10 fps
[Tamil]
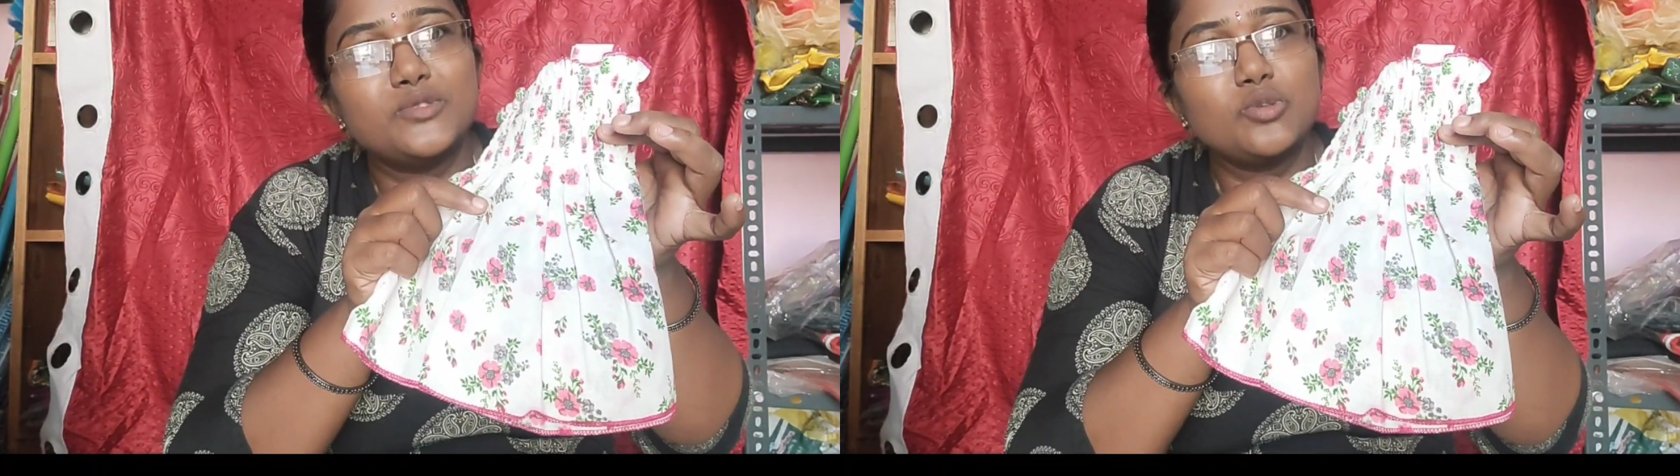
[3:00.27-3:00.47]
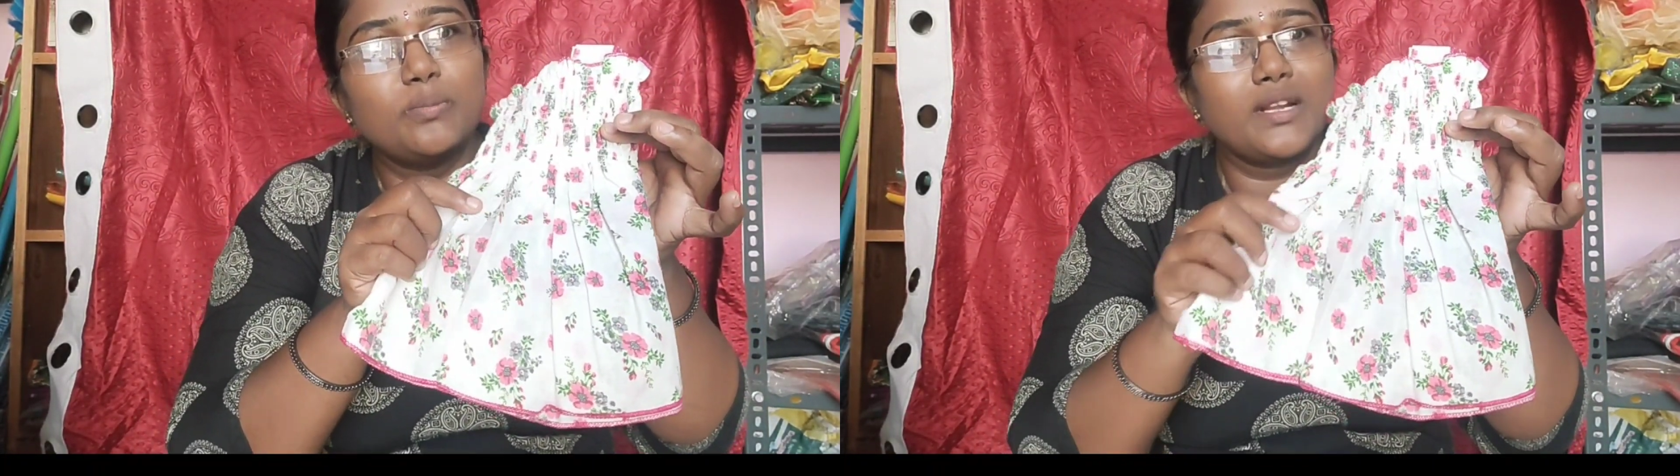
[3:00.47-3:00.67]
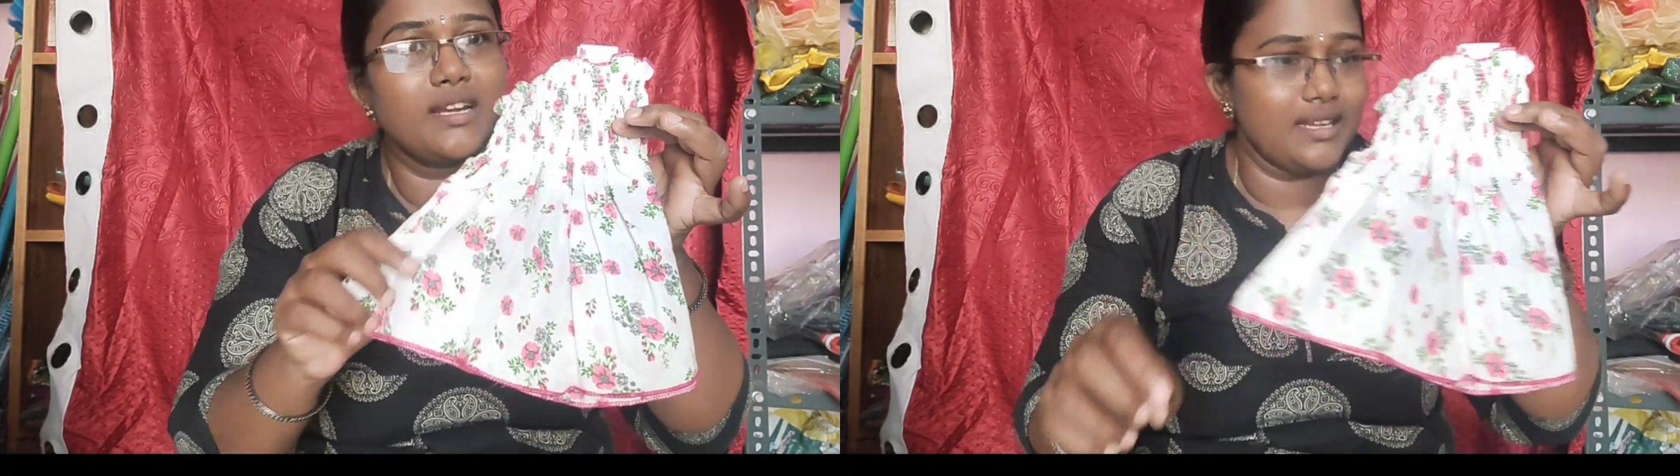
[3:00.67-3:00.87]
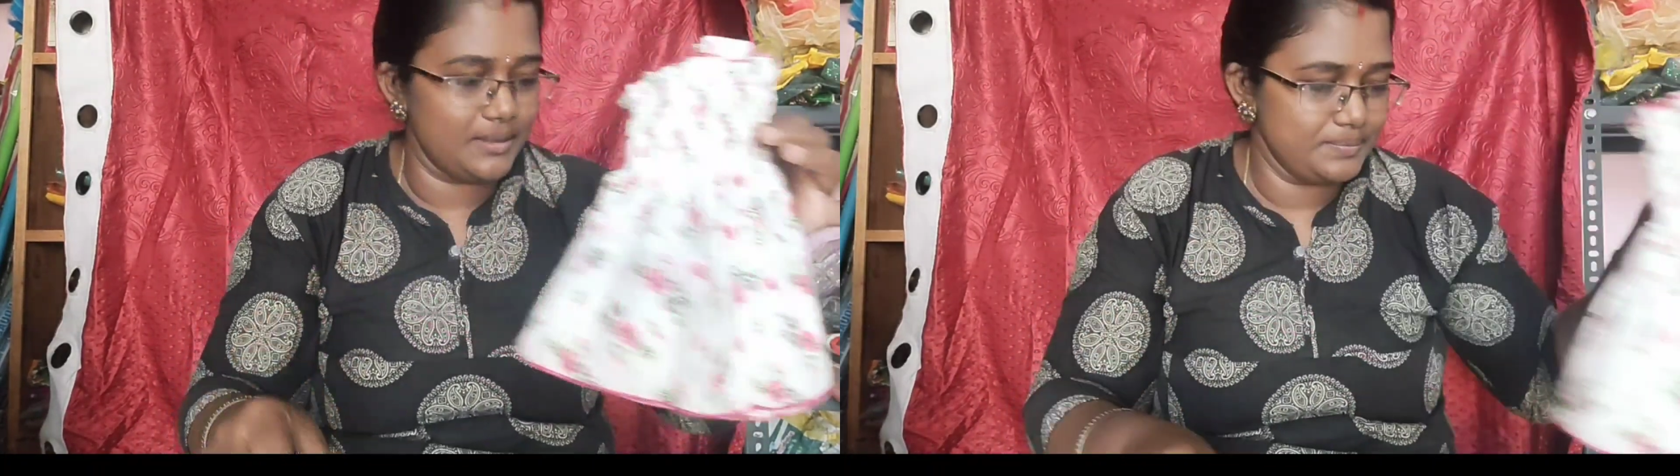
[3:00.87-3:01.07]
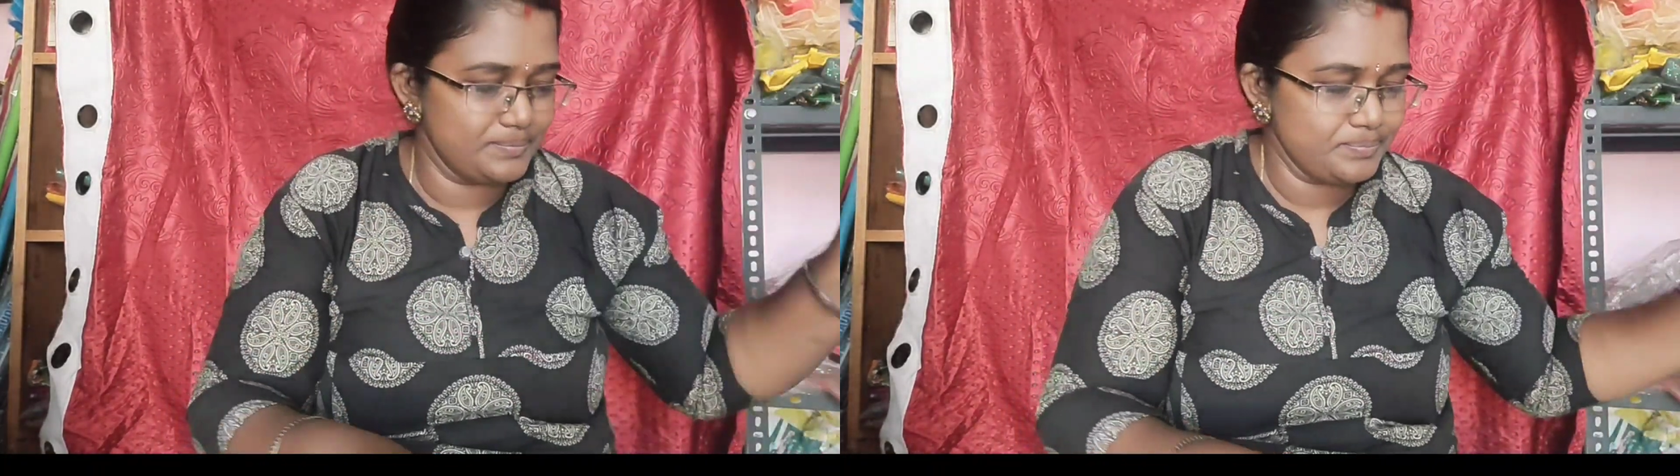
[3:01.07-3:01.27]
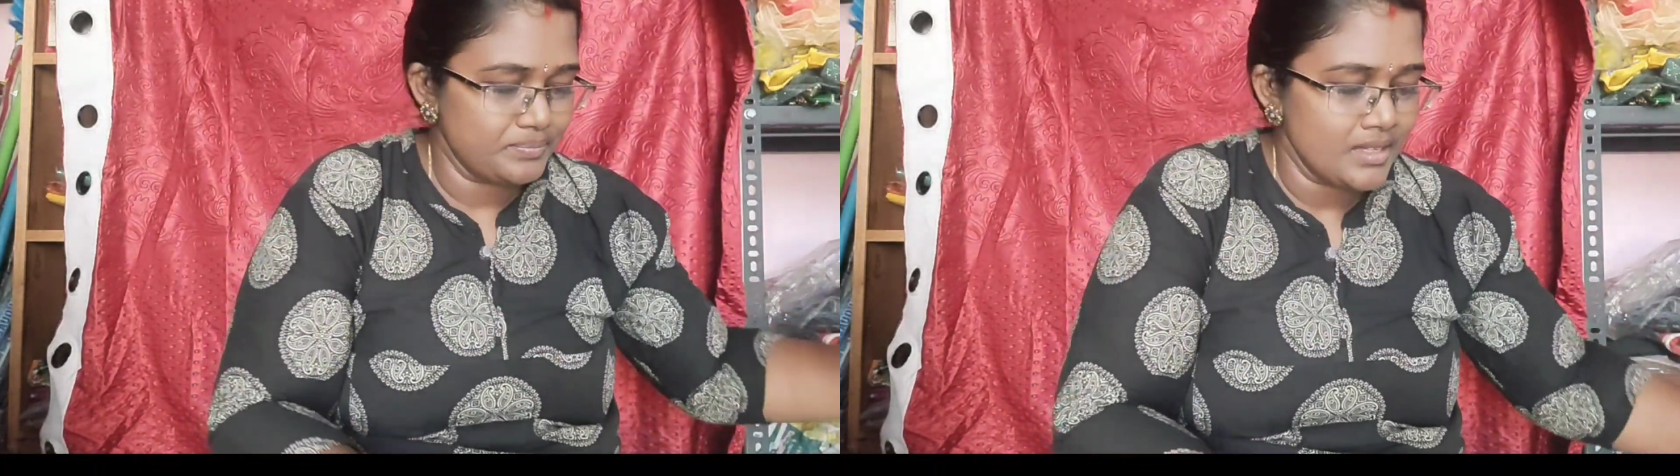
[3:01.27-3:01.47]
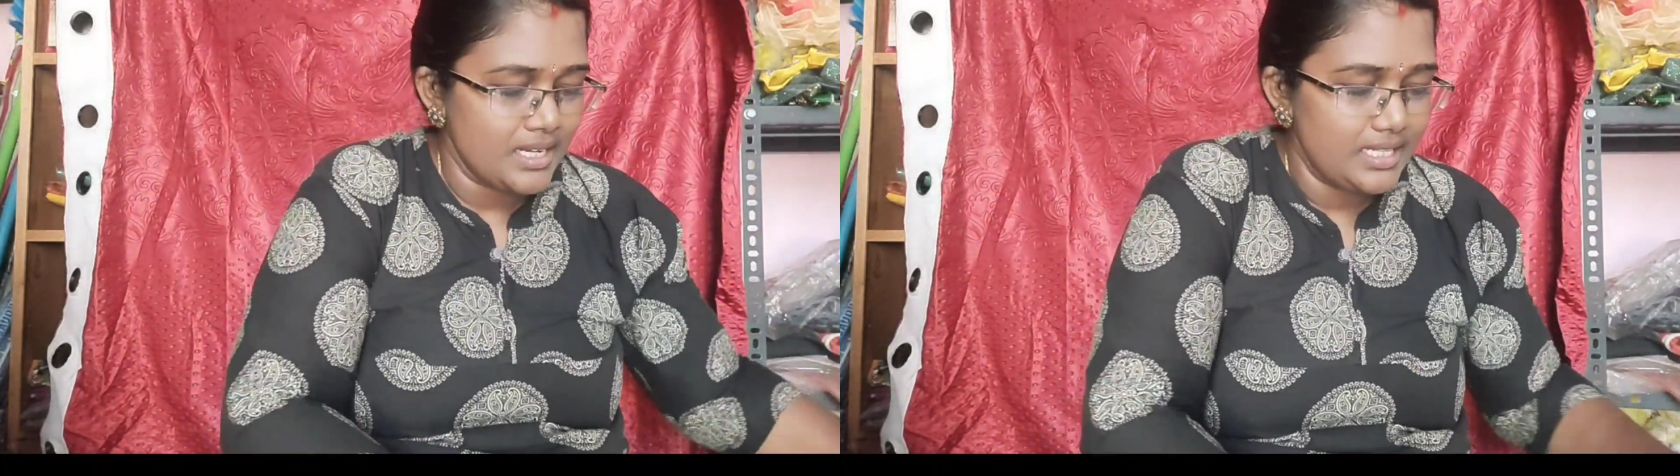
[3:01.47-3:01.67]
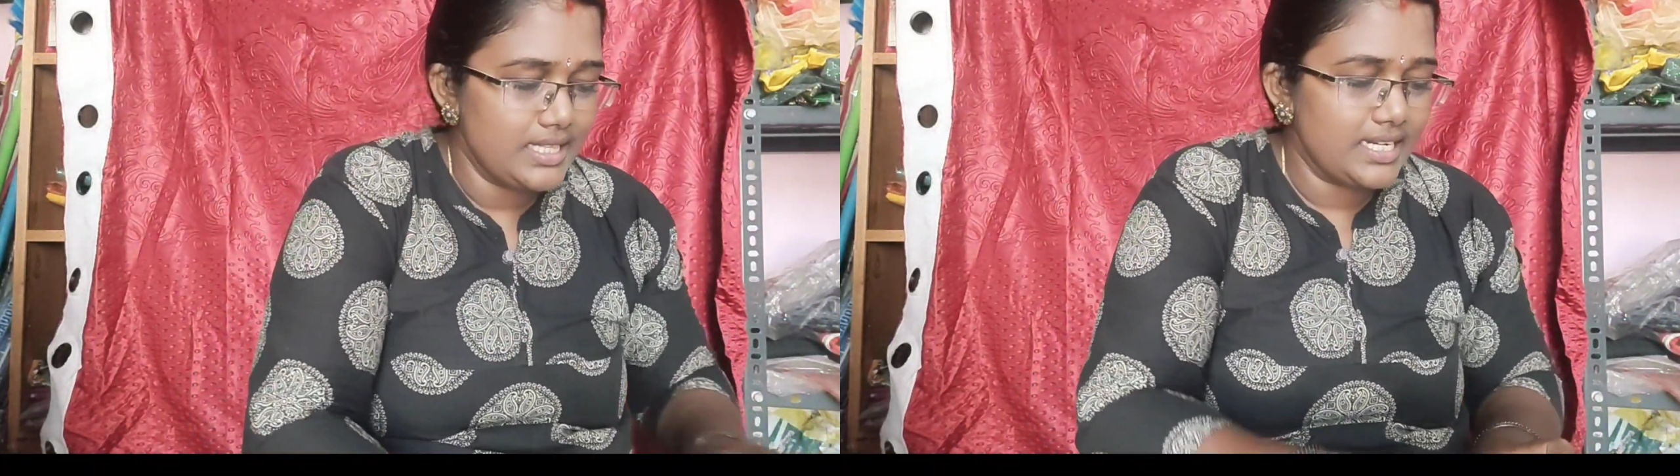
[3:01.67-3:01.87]
சூப்பராக இருக்கா
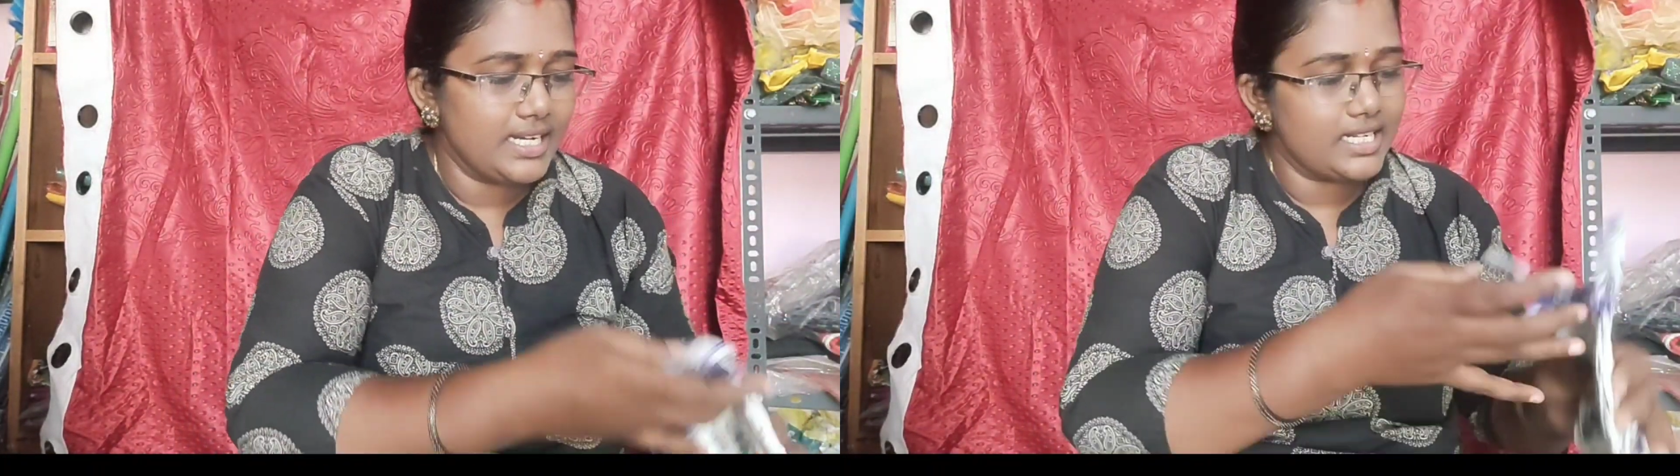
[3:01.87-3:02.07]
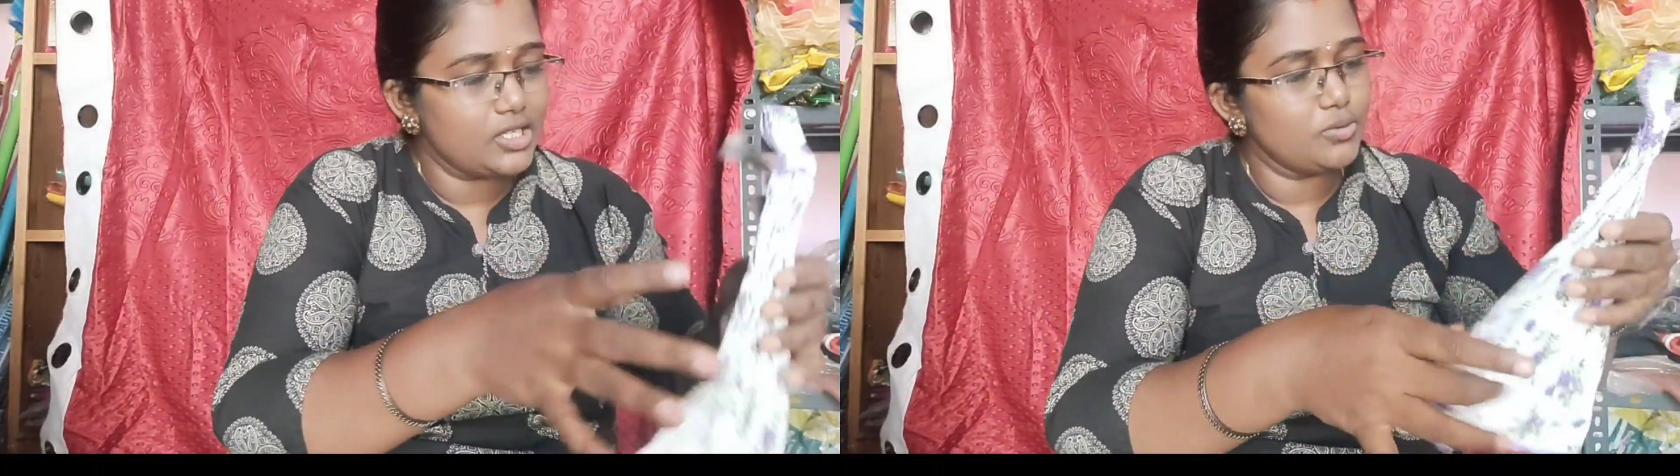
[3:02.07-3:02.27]
இந்த ரேட்டுக்கு